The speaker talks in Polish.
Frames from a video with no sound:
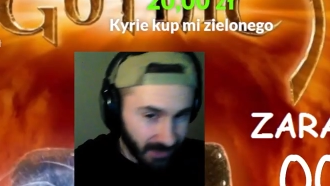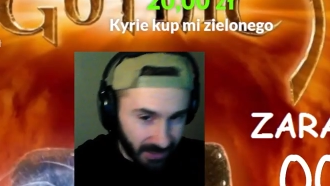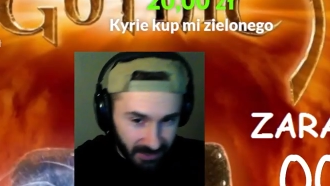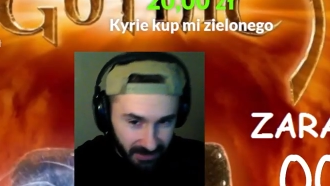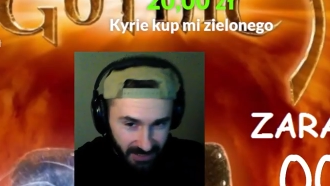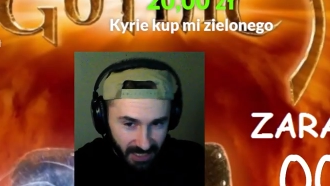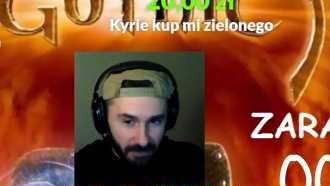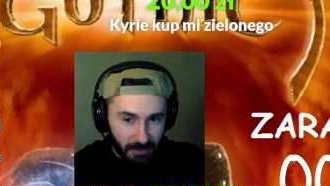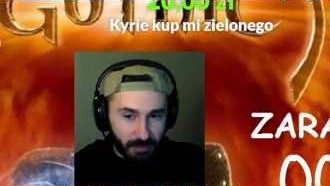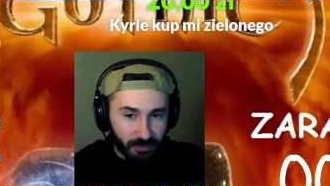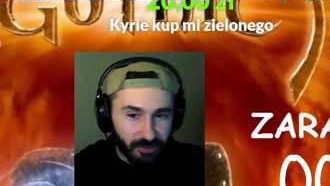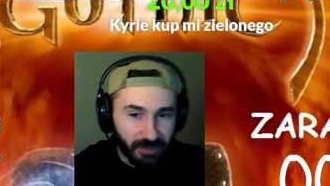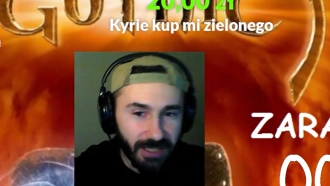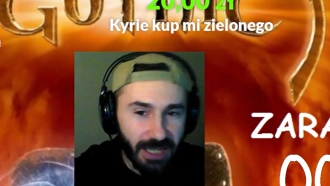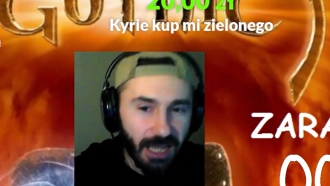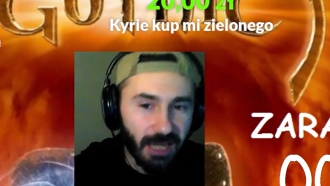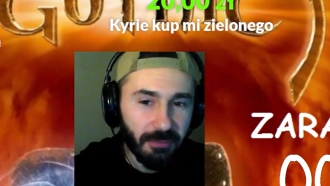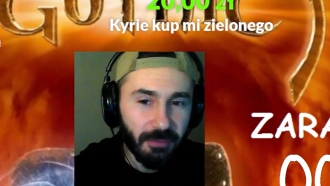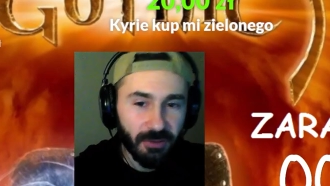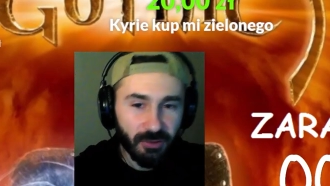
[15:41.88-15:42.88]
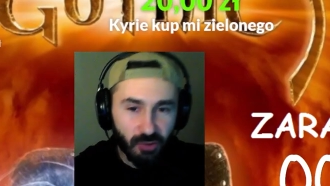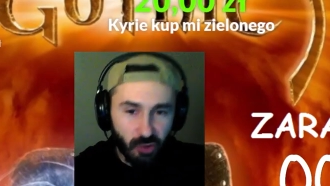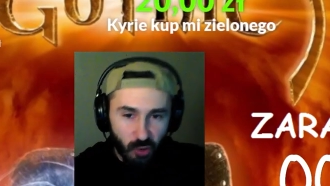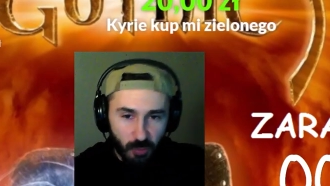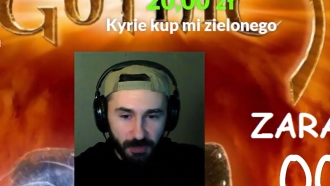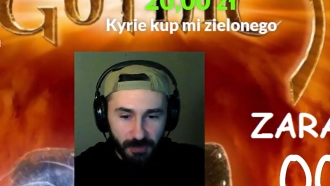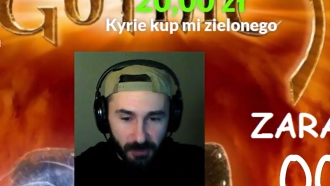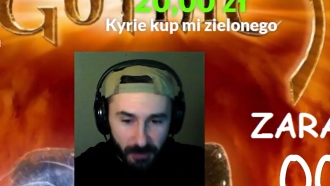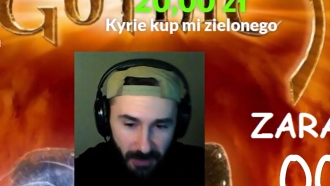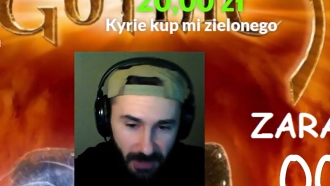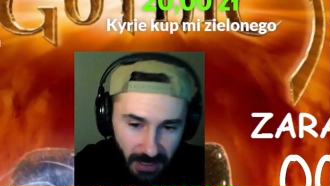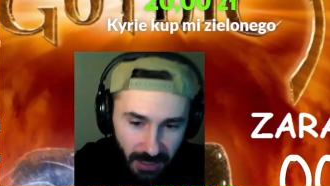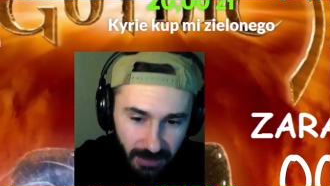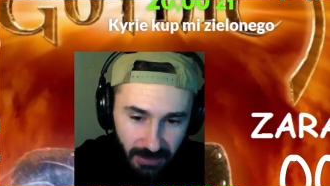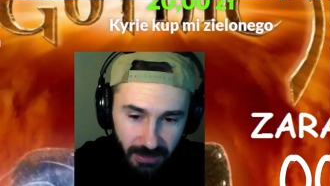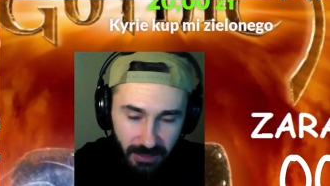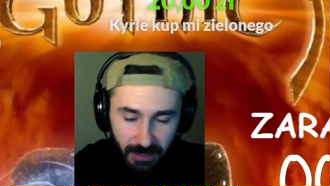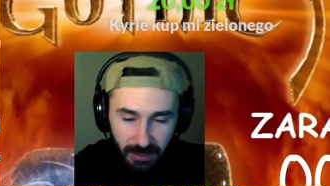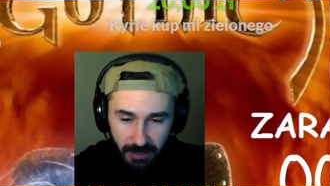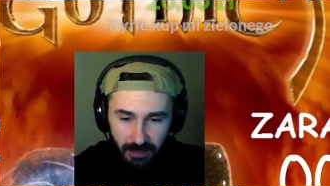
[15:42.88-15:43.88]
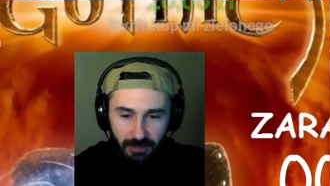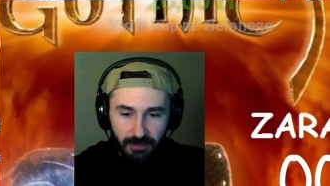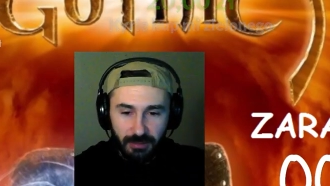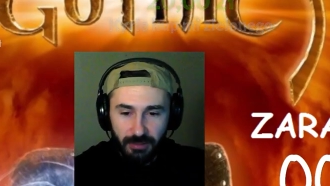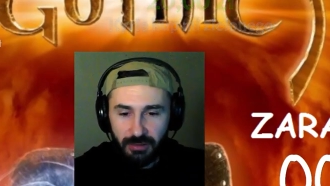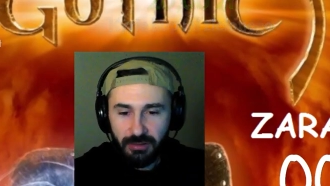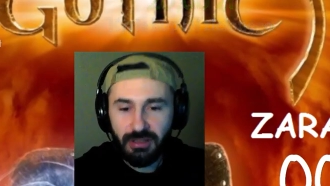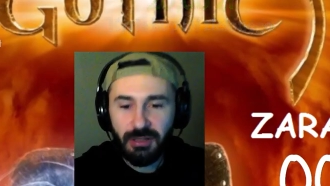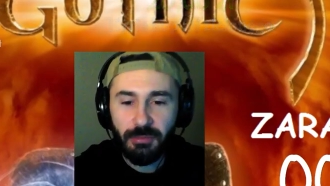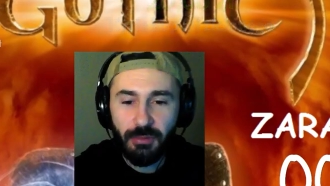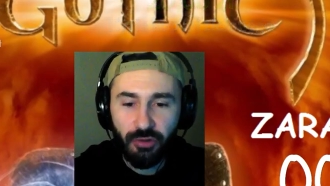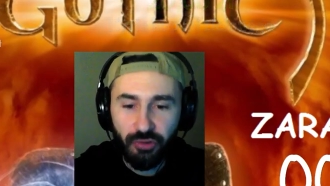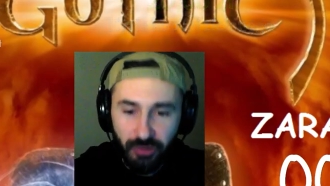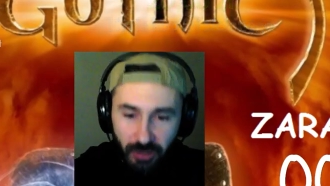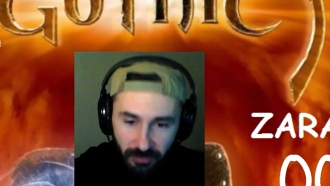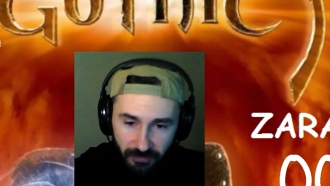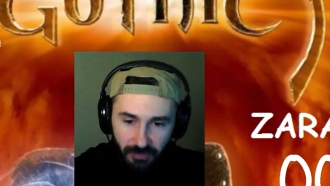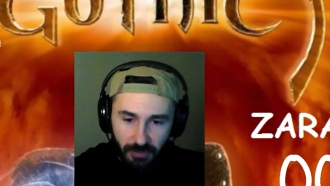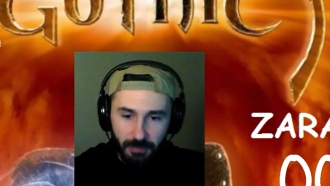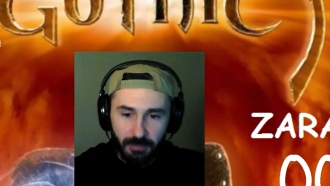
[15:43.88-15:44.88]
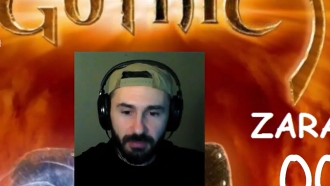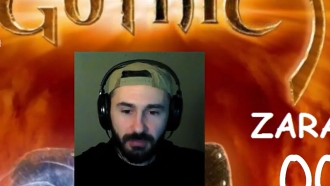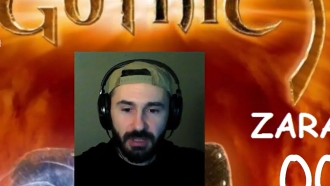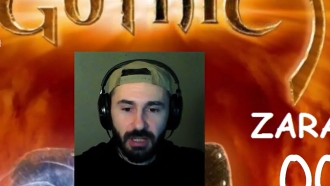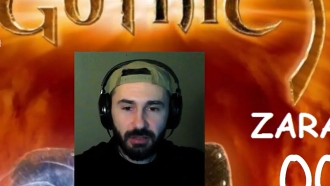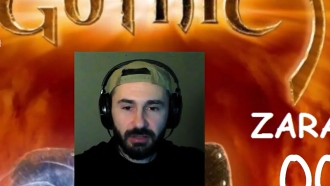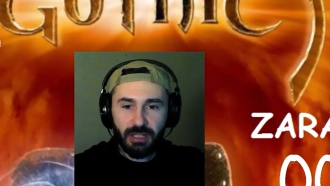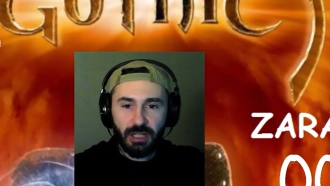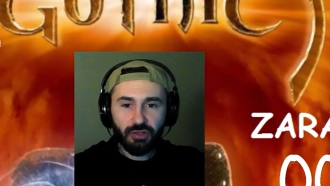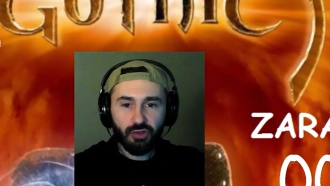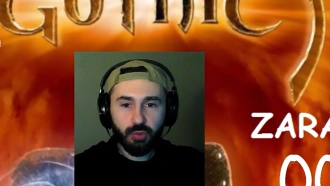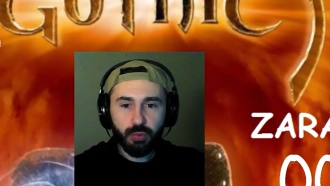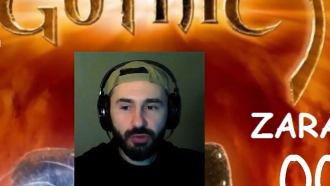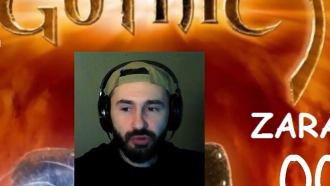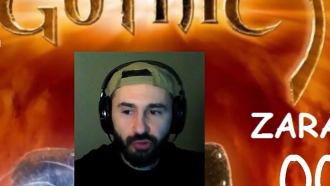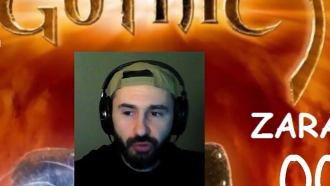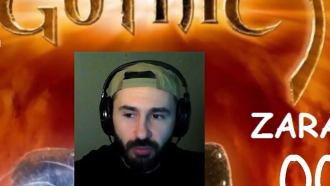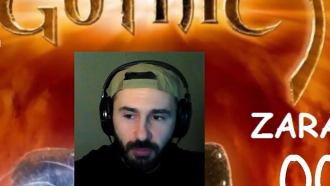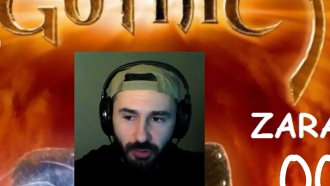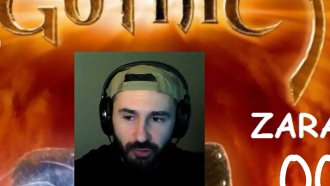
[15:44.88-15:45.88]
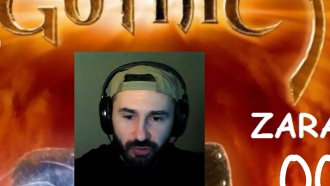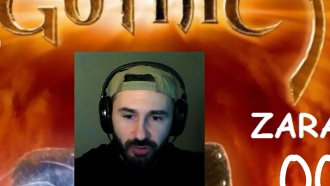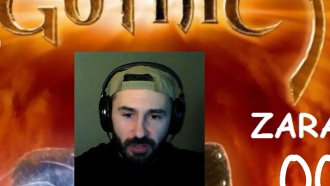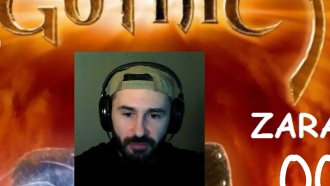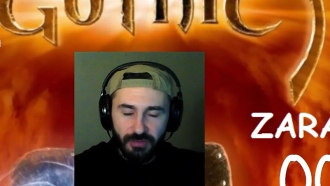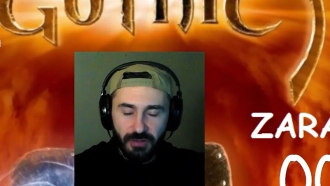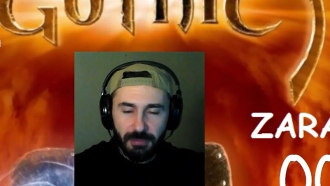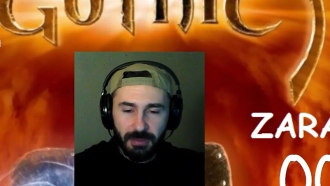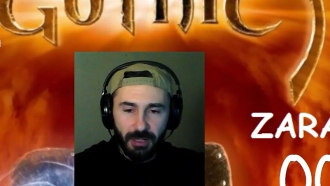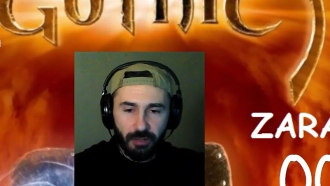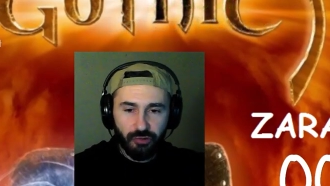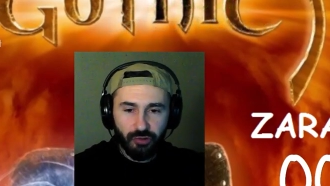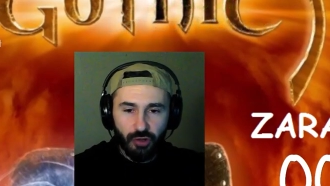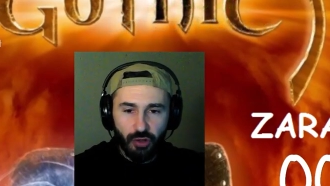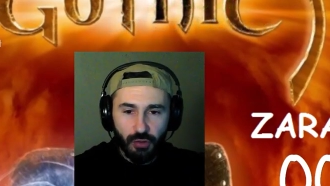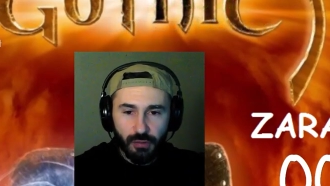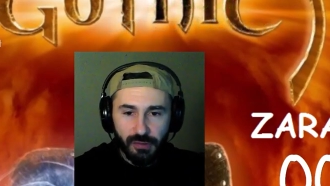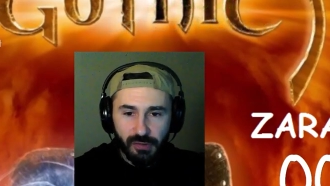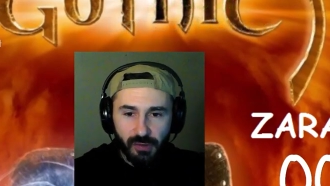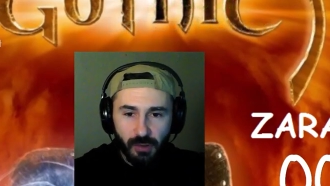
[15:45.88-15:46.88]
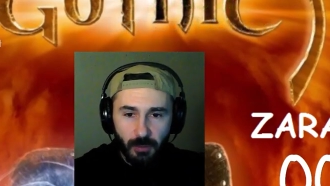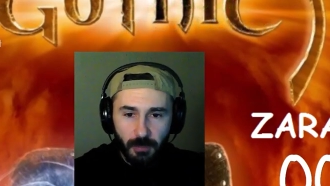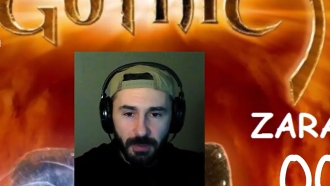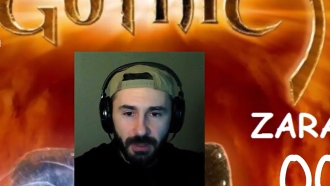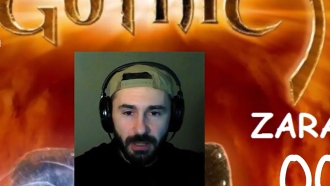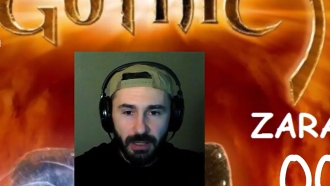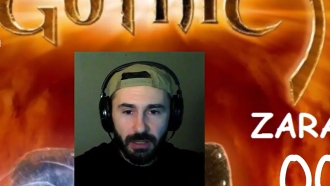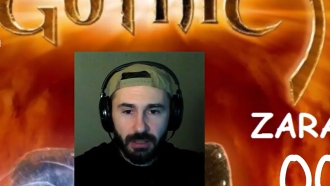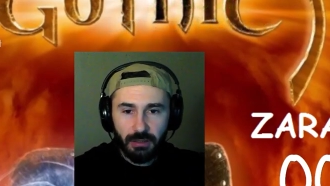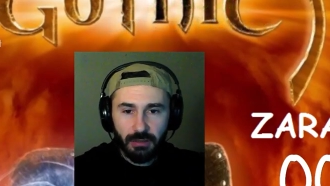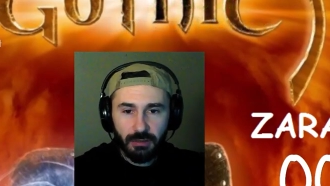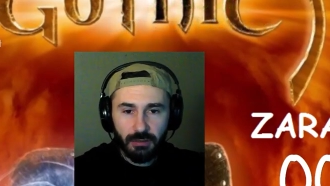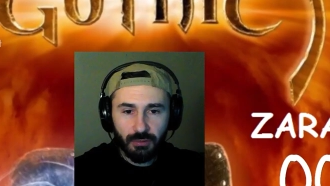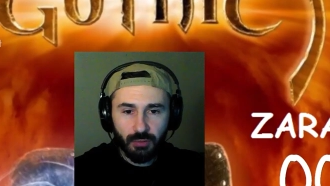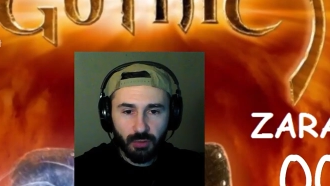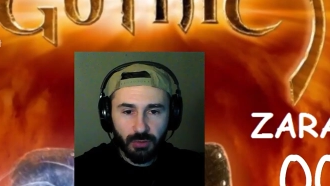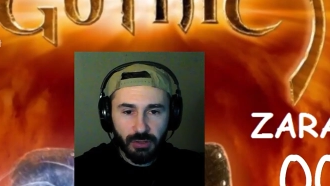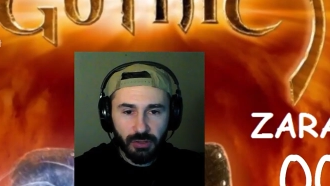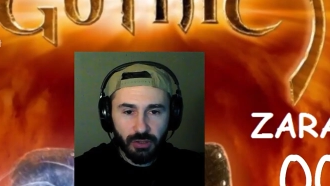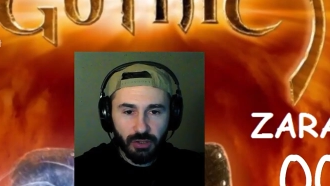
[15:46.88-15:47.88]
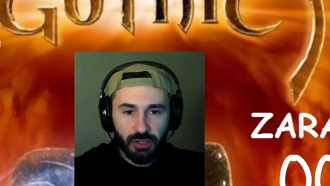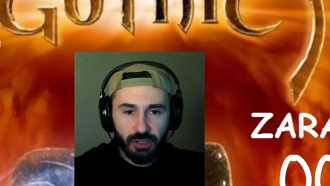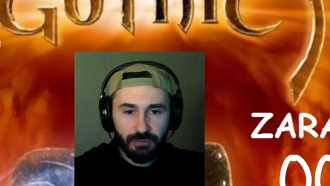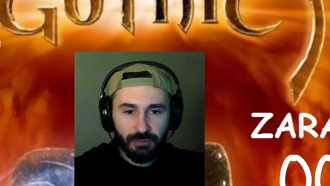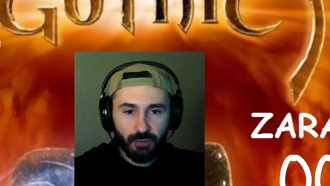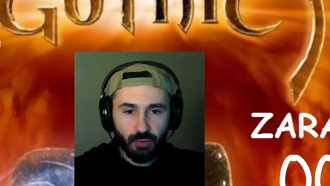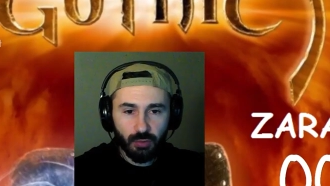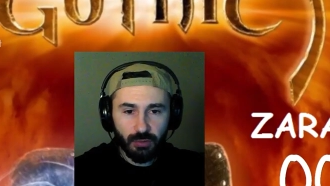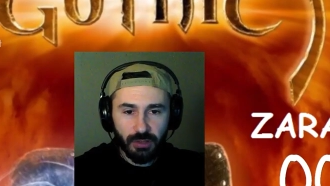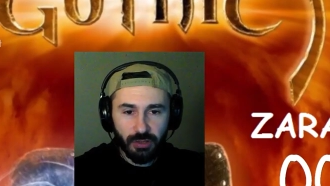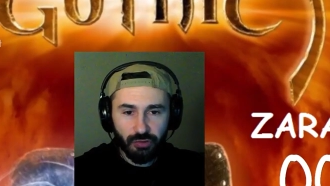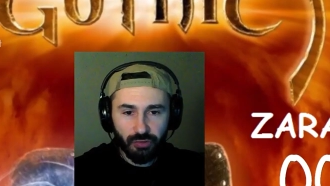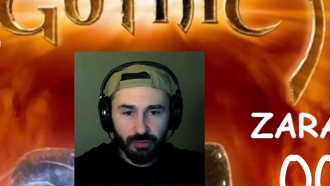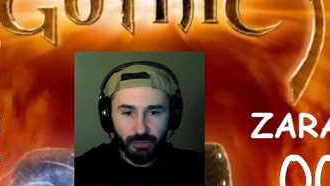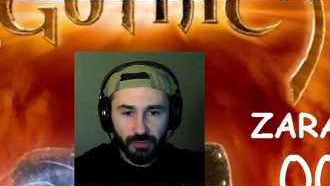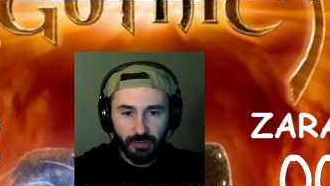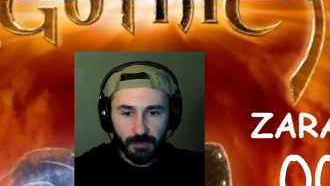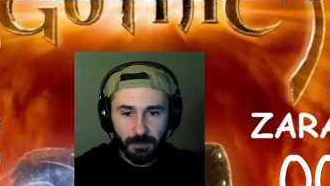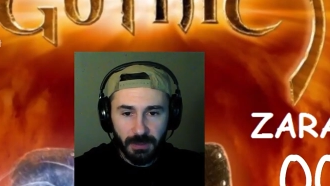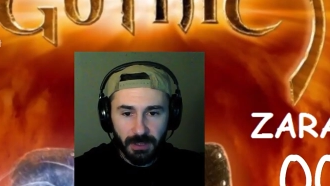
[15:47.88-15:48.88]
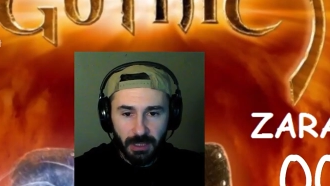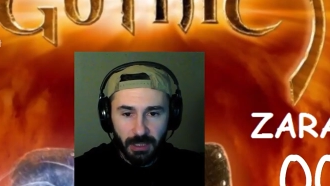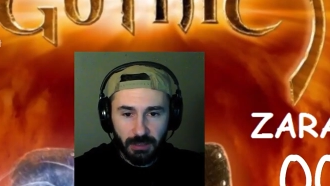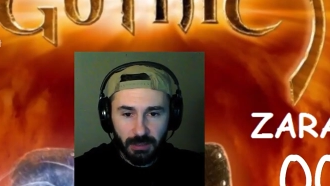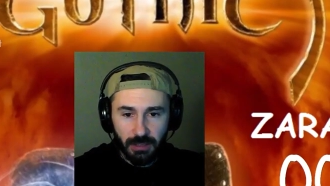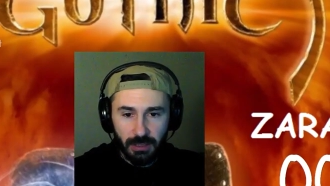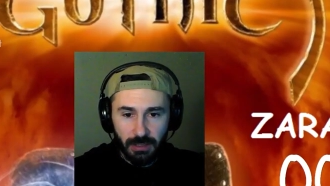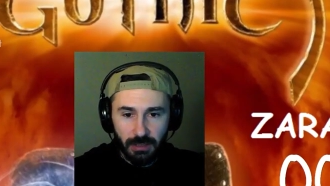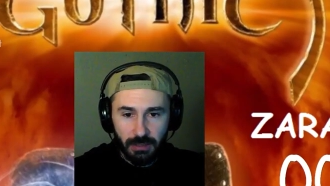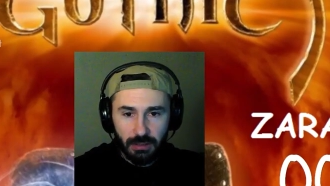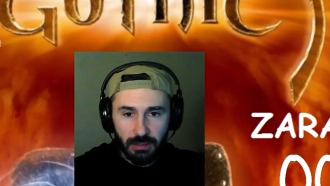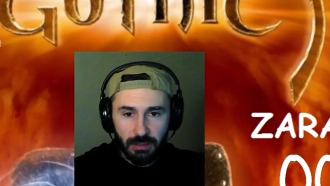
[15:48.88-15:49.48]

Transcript: Ja bym ci Carbon kupił, ale nie można wybrać. Na, na Twitchu można wybrać osobę, której giftujesz wspieranie.